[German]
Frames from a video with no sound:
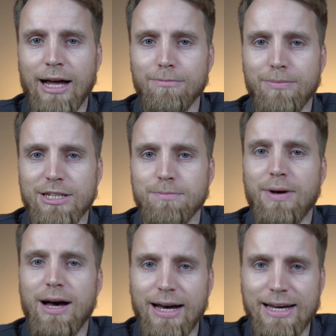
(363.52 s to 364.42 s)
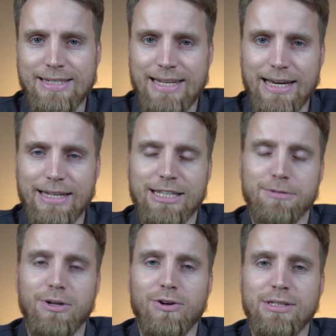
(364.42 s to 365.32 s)
anpassbarer sein,
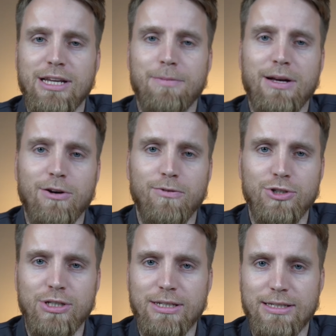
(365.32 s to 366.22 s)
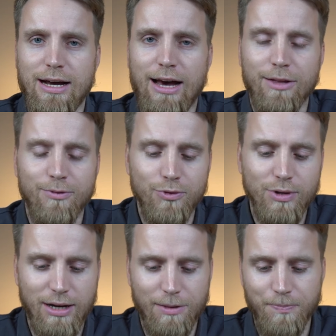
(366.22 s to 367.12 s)
dass man noch selber noch verschiedene Sachen
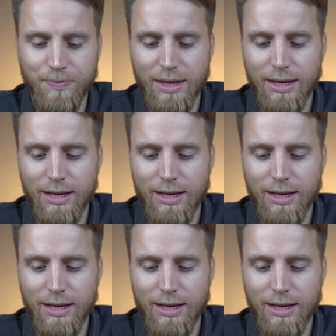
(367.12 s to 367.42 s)
einfügen kann.